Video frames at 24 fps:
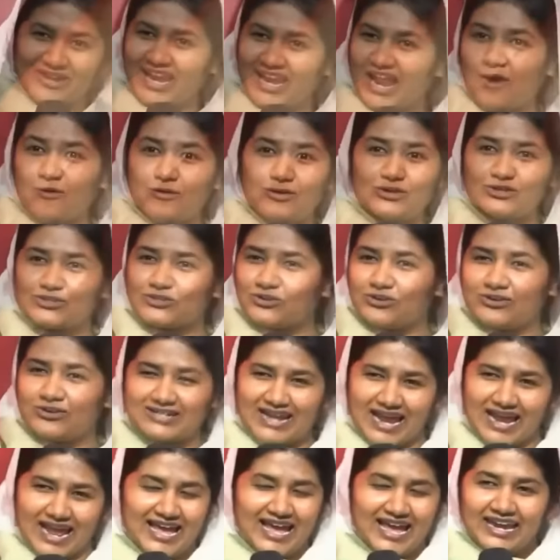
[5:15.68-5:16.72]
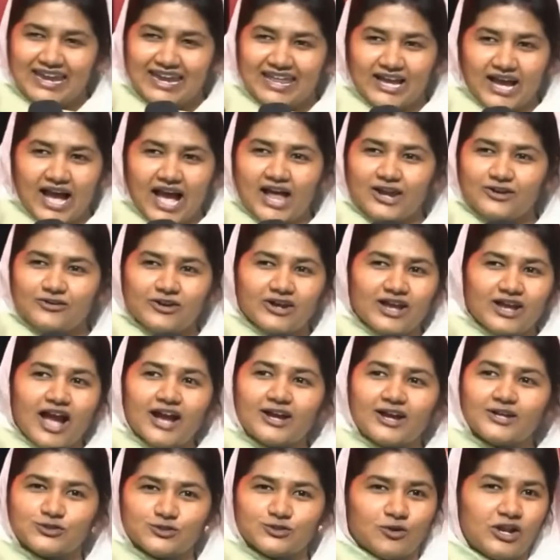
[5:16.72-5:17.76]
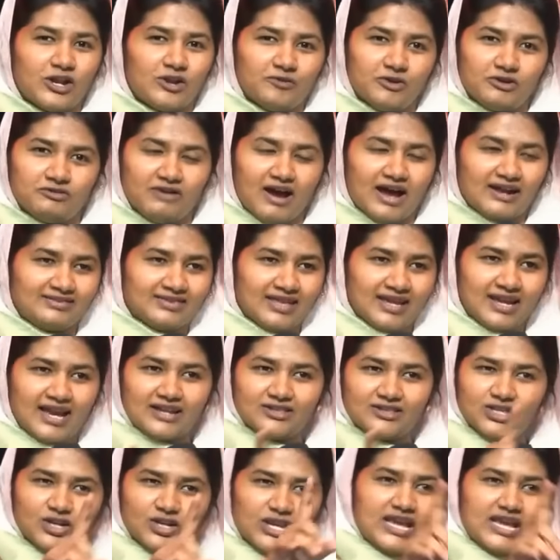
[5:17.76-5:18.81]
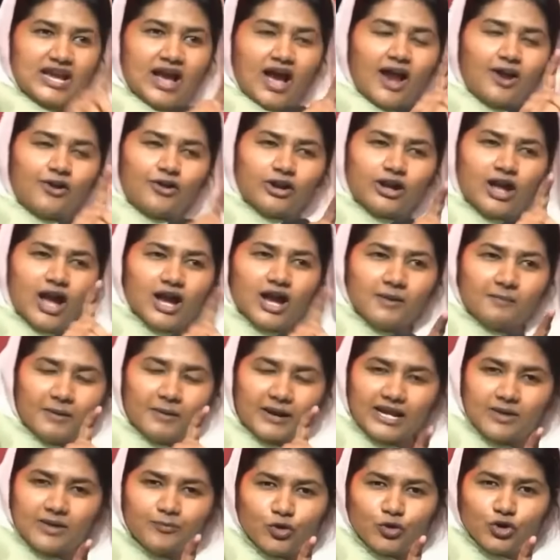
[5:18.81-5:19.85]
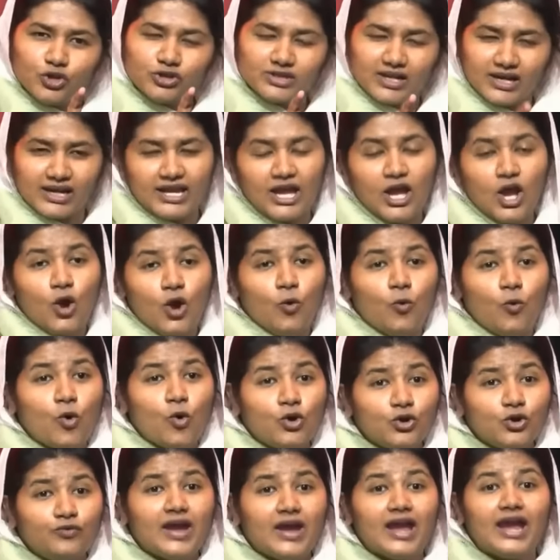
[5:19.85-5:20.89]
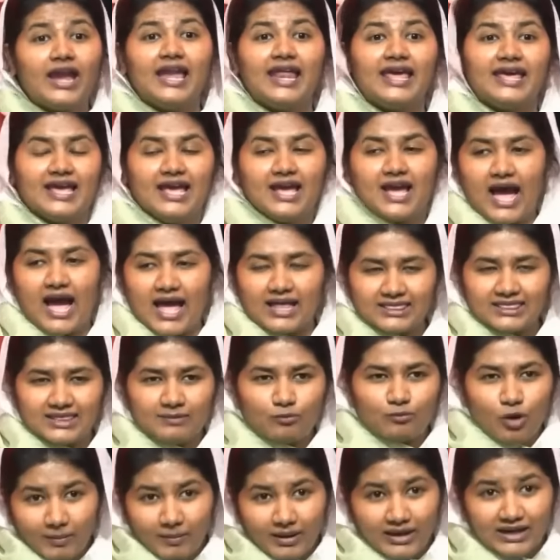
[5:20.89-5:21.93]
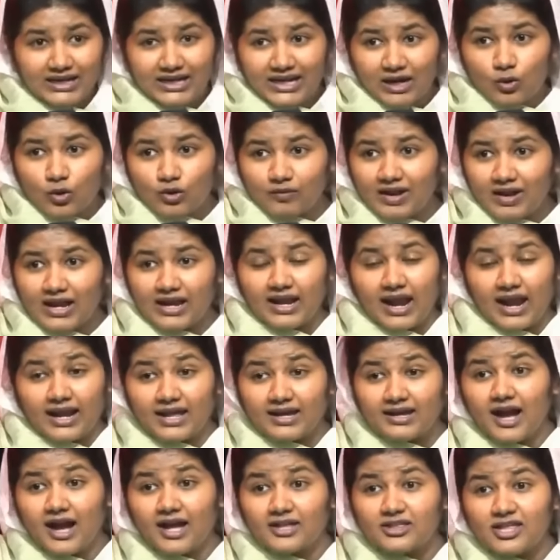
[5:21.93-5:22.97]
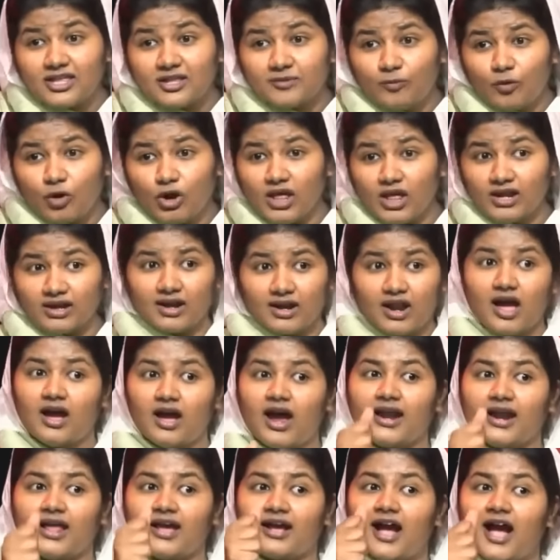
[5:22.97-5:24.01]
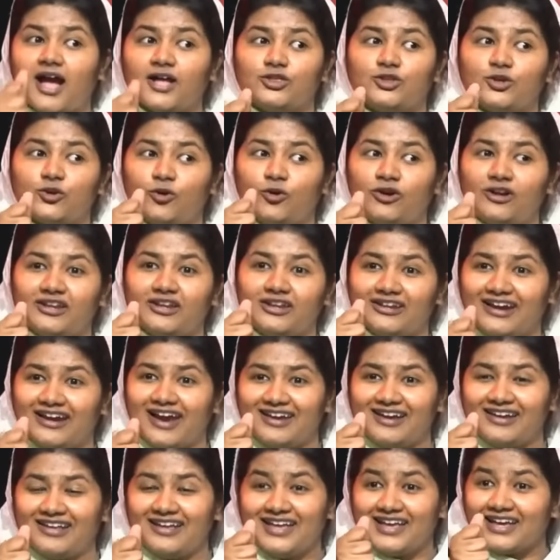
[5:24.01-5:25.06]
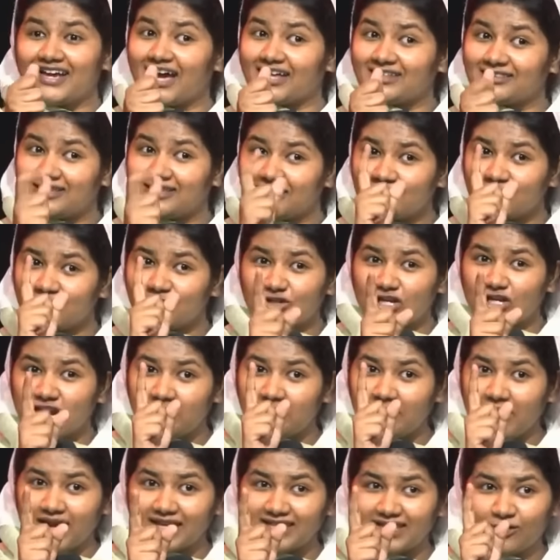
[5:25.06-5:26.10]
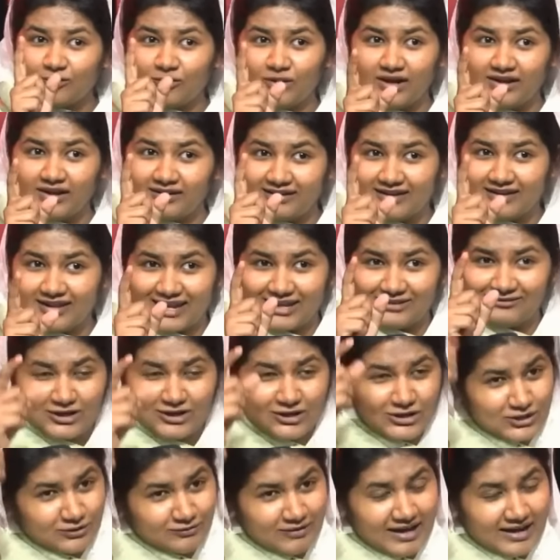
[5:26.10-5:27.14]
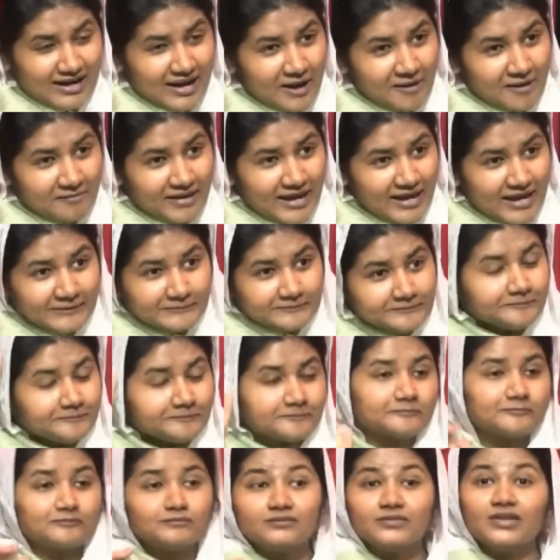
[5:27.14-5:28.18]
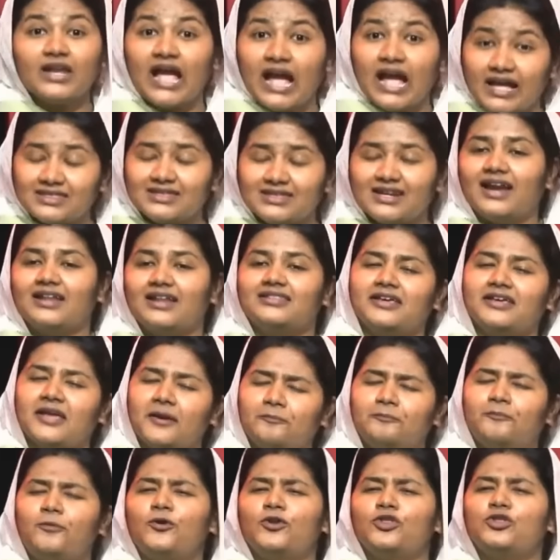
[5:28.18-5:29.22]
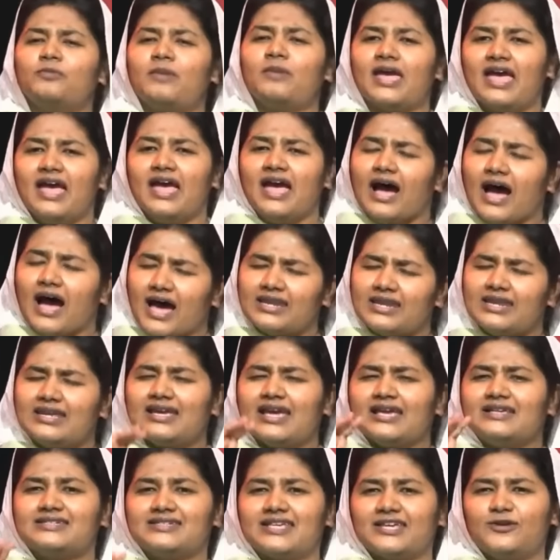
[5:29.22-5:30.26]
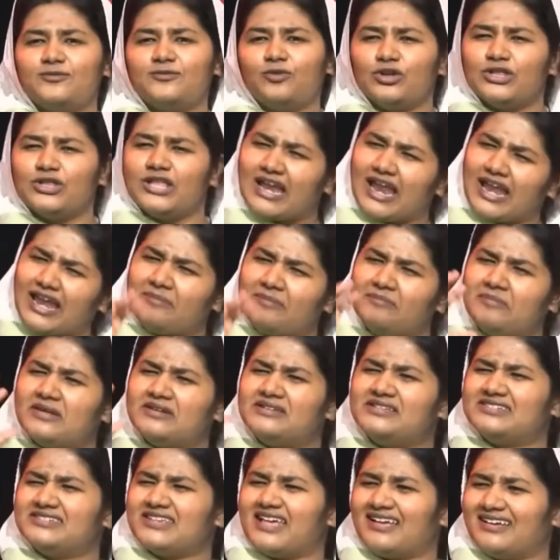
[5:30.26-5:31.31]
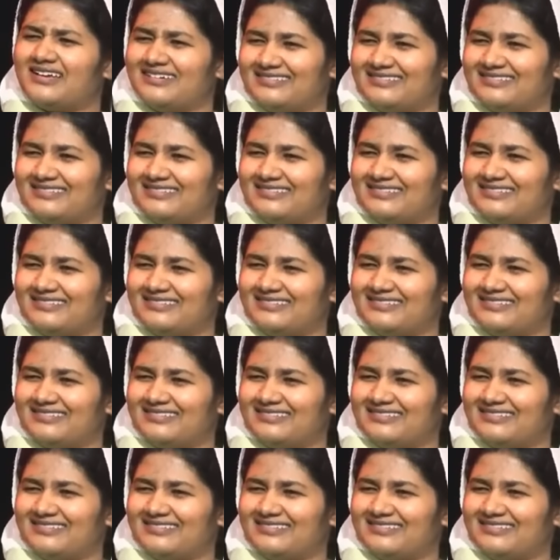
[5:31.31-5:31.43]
நான் ஒன்று சொல்கிறேன் நீங்கள் ஆண்டுக்காக சொன்ன ஒரு வார்த்தை கர்த்தர் நீங்கள் ஆண்டுக்காக பண்ண பொருத்தனை ஒருவேளை அந்த மொமெண்ட்டில் ஒருவேளை நடக்காதது போல இருக்கலாம் ஆனால் காத்து கொண்டிருங்கள் கர்த்தர் நிச்சயமாக இதை உங்களுக்கு நிறைவேற்றுவார் ஆமே அதனால தான் எப்பொழுதுமே அறிக்கை செய்யும் பொழுதே நல்லா பெருசாக